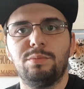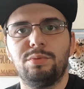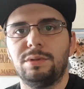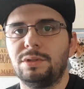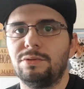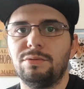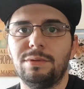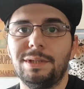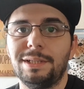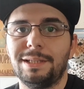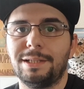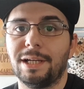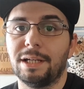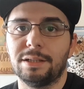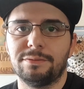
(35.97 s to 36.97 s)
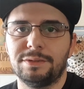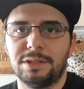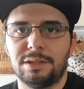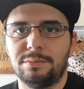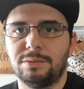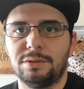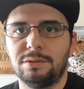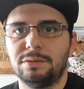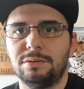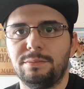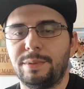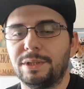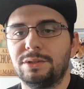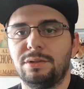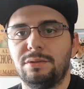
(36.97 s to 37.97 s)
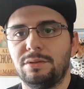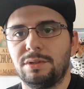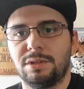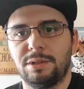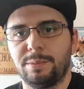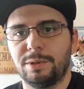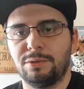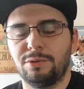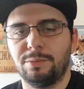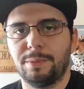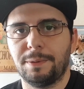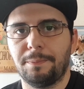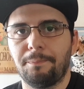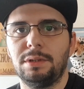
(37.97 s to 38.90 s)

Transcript: puis tués car finalement personne ne s'en est préoccupé.